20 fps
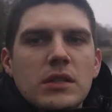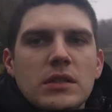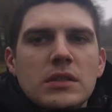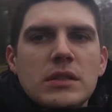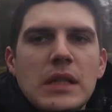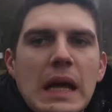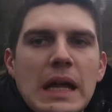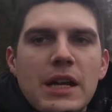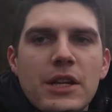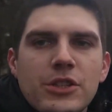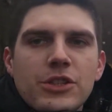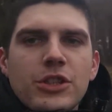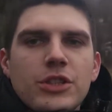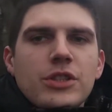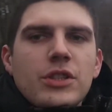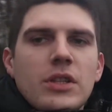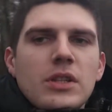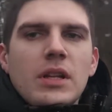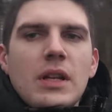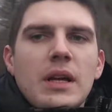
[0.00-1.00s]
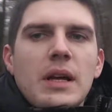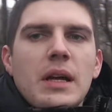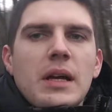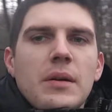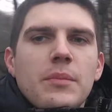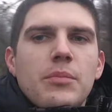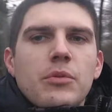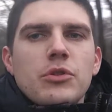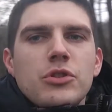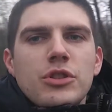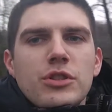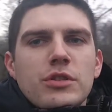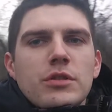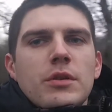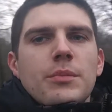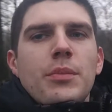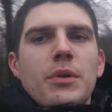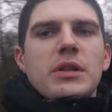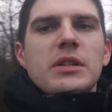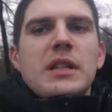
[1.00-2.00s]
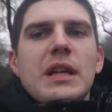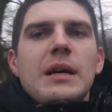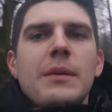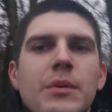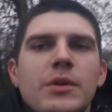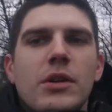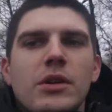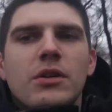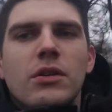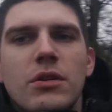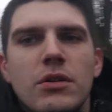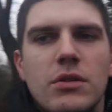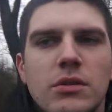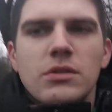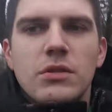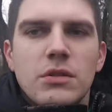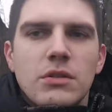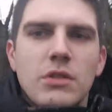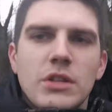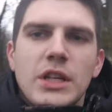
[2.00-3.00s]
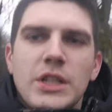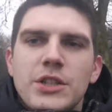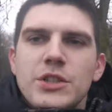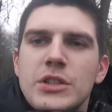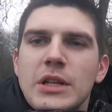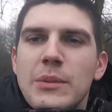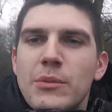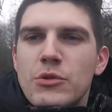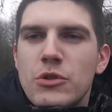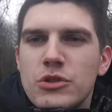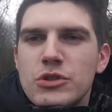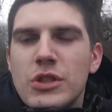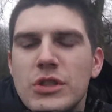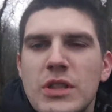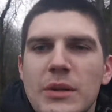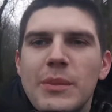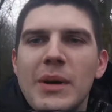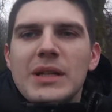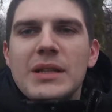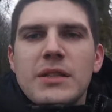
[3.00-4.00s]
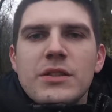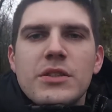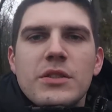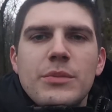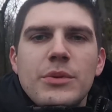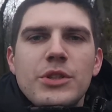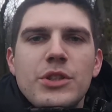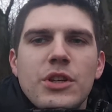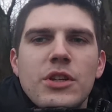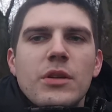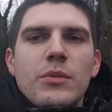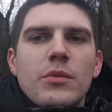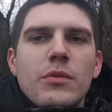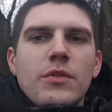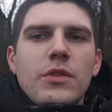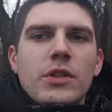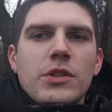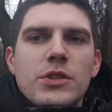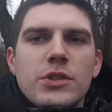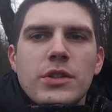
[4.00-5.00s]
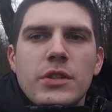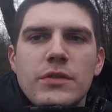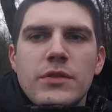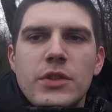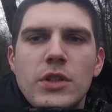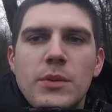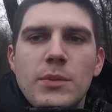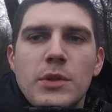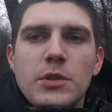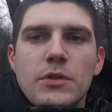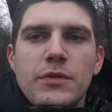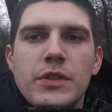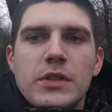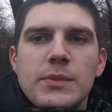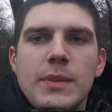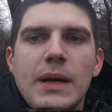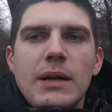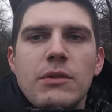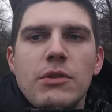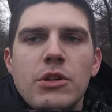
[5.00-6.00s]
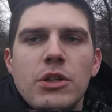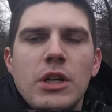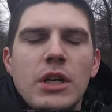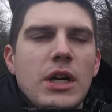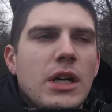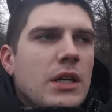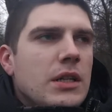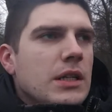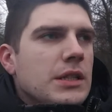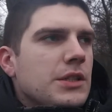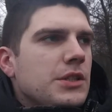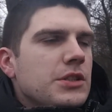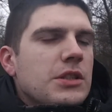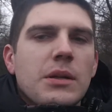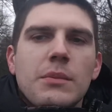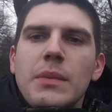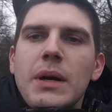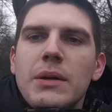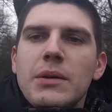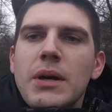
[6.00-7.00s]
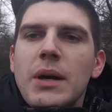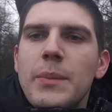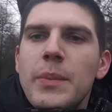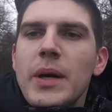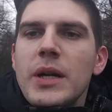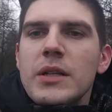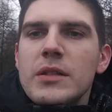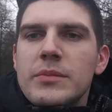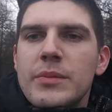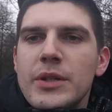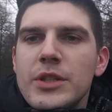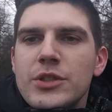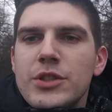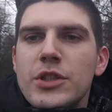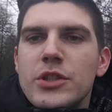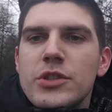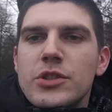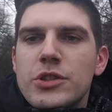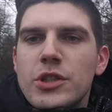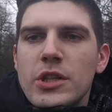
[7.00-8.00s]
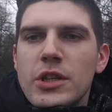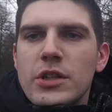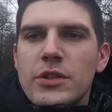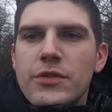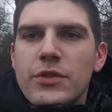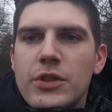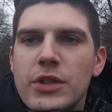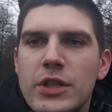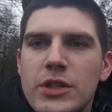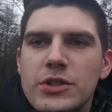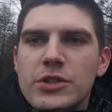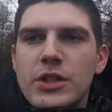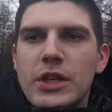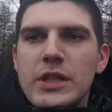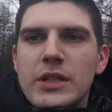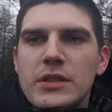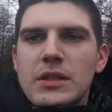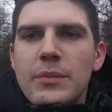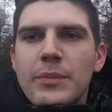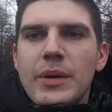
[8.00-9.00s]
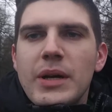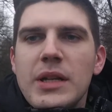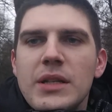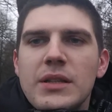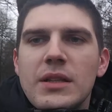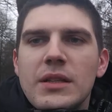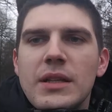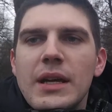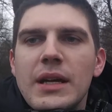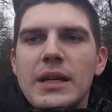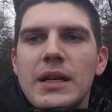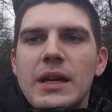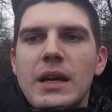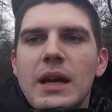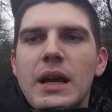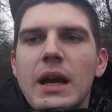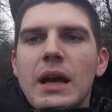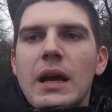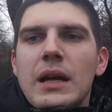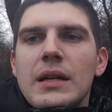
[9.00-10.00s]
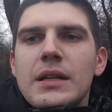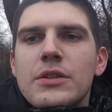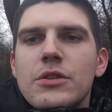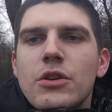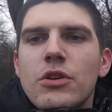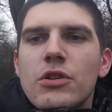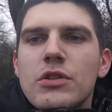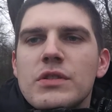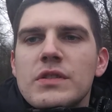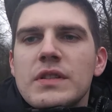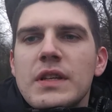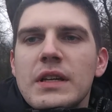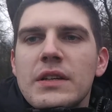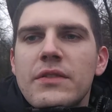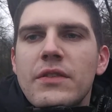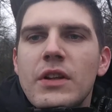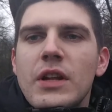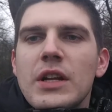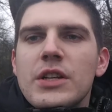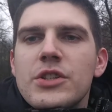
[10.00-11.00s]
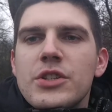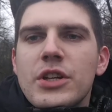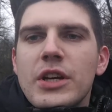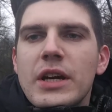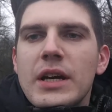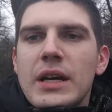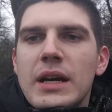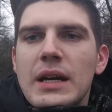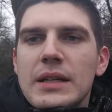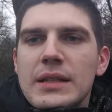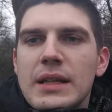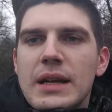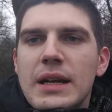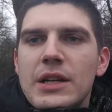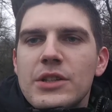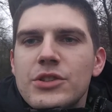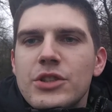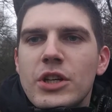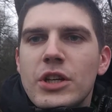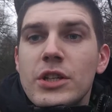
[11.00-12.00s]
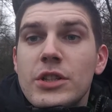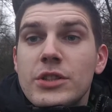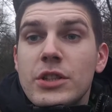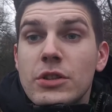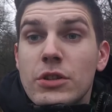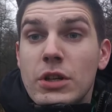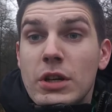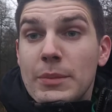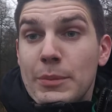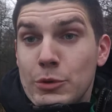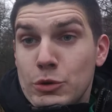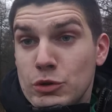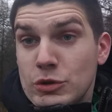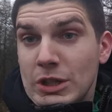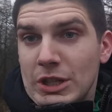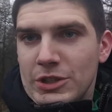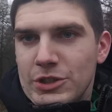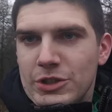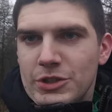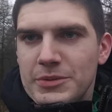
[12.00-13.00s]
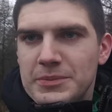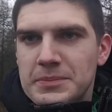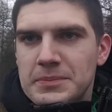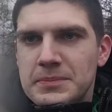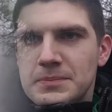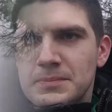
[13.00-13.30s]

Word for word: na razie tyle, później sobie pogadamy o, jakichś tam różnych tematach, żebyście nie mówili, że tych wideoblogów jest mało, jakiś tam mały apelik będzie, życzenia świąteczne itp. itd., ale to za chwileczkę, a na razie idę trochę porzucać.